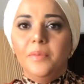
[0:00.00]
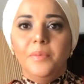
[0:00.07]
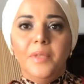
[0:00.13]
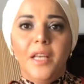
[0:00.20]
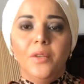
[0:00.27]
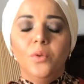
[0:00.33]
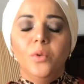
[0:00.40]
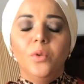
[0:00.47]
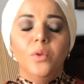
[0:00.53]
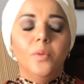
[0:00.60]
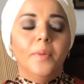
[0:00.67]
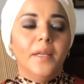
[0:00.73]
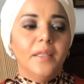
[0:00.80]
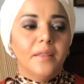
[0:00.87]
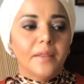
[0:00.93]
يا
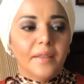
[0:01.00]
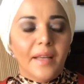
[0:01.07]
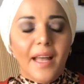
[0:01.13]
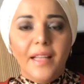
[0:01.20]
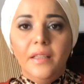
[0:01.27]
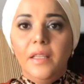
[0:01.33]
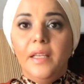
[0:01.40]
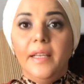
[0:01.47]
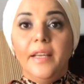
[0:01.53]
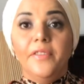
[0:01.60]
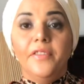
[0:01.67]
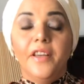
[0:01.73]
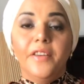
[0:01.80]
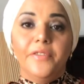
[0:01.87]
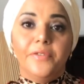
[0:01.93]
دوبك حد
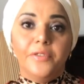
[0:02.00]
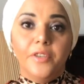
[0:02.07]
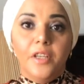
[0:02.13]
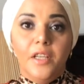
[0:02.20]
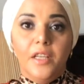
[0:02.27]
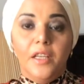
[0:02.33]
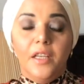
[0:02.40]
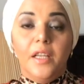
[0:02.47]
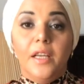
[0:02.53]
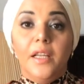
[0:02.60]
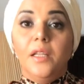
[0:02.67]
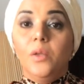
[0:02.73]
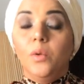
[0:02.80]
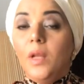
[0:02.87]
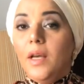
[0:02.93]
الكفاف
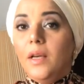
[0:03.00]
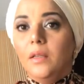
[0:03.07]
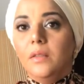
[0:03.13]
لعيلته لا